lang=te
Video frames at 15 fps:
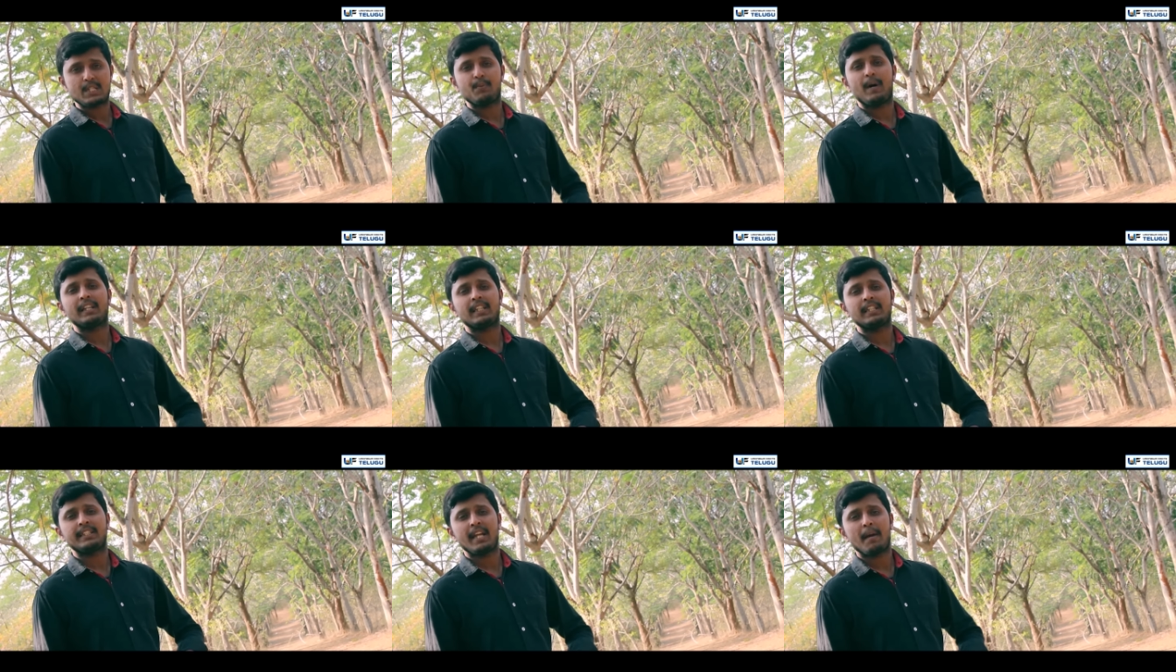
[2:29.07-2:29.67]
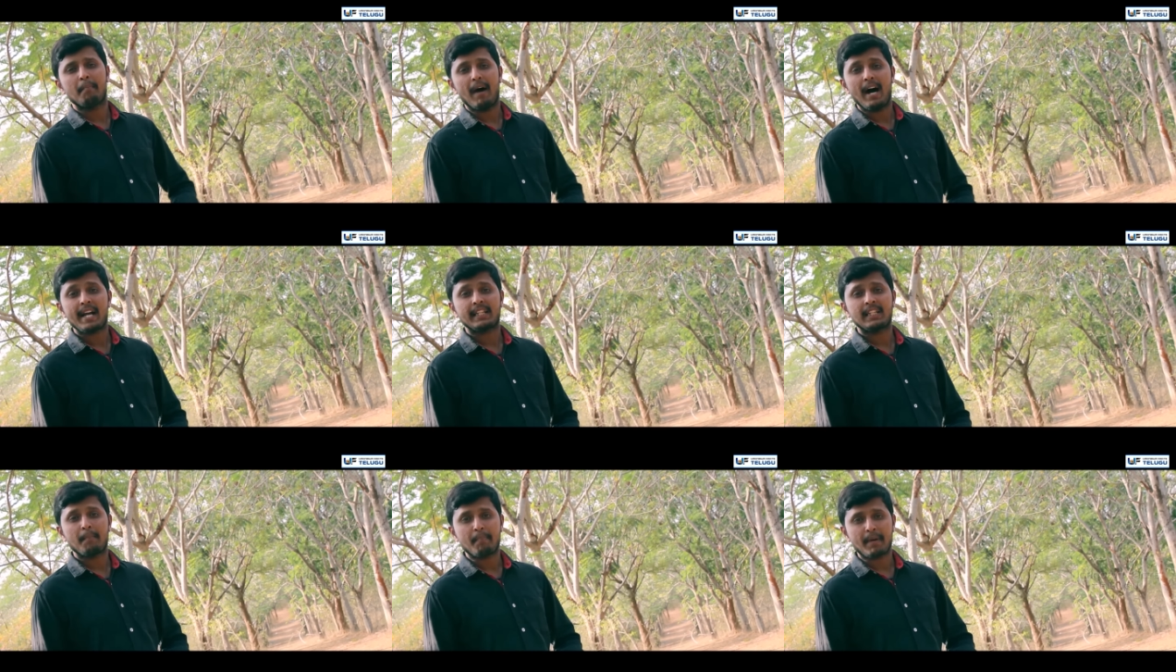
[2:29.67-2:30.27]
స్వాతంత్ర్య
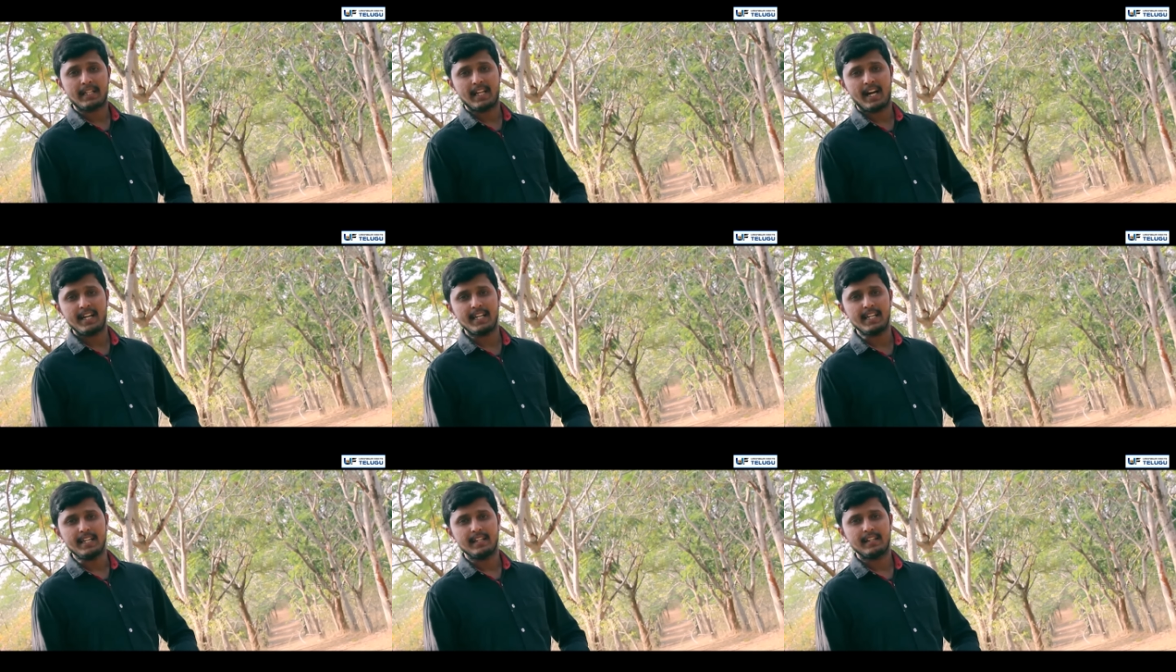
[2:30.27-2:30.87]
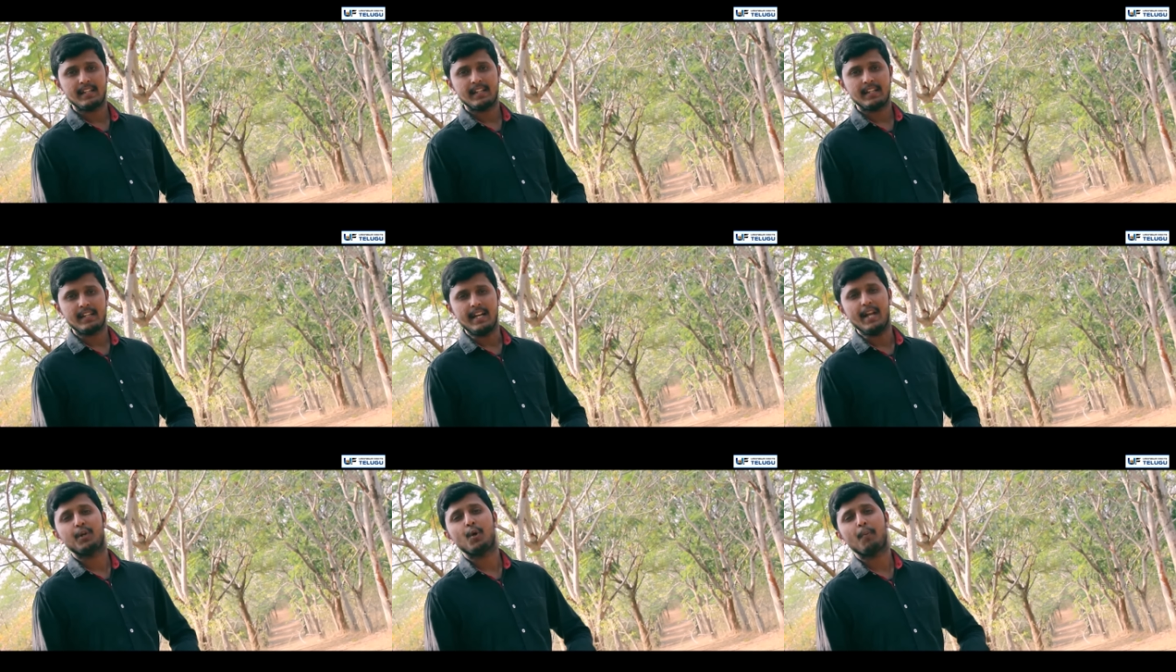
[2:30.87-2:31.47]
భారత ప్రధాని
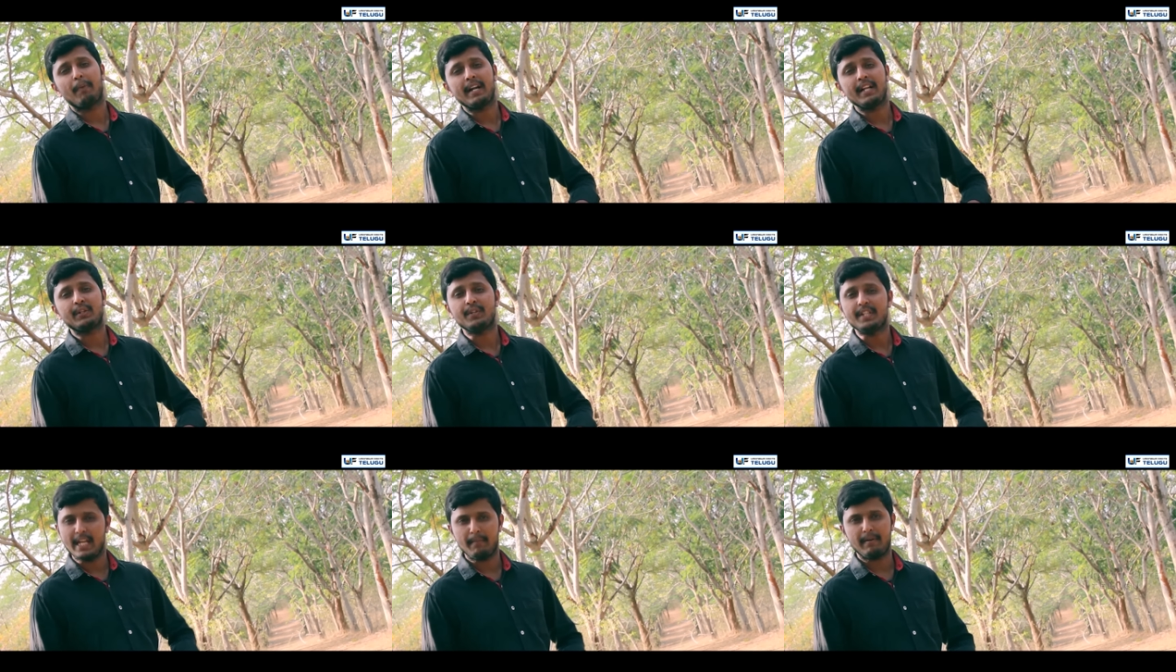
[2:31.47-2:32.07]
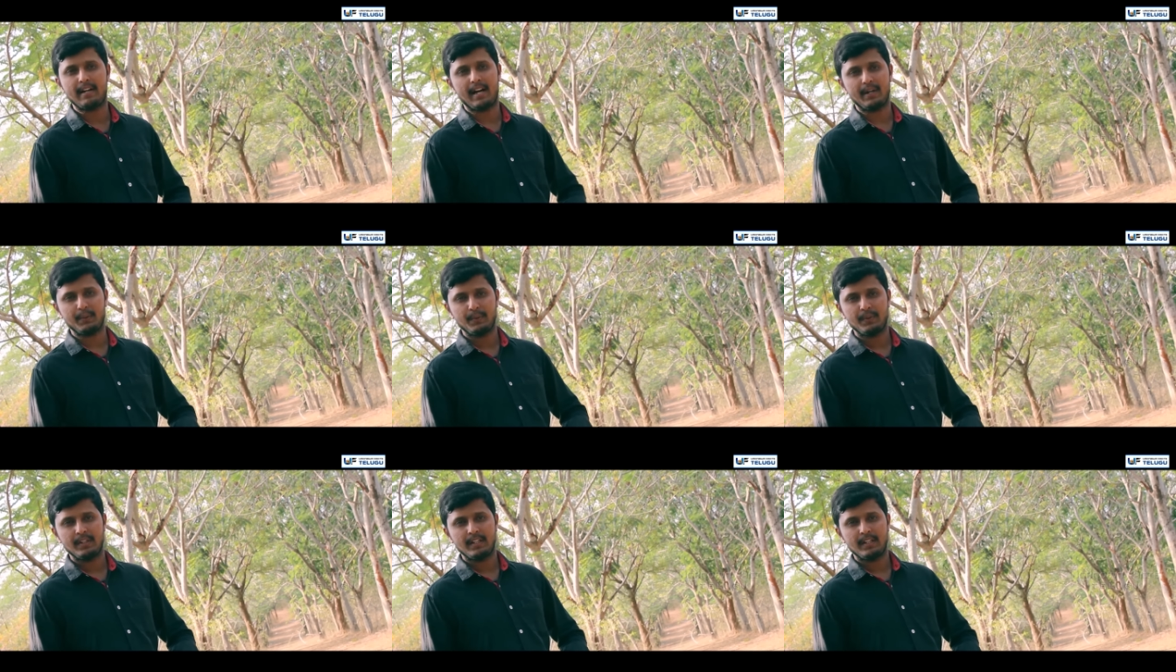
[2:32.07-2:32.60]
నెహ్రూ పండితుడు ఏమన్నాడు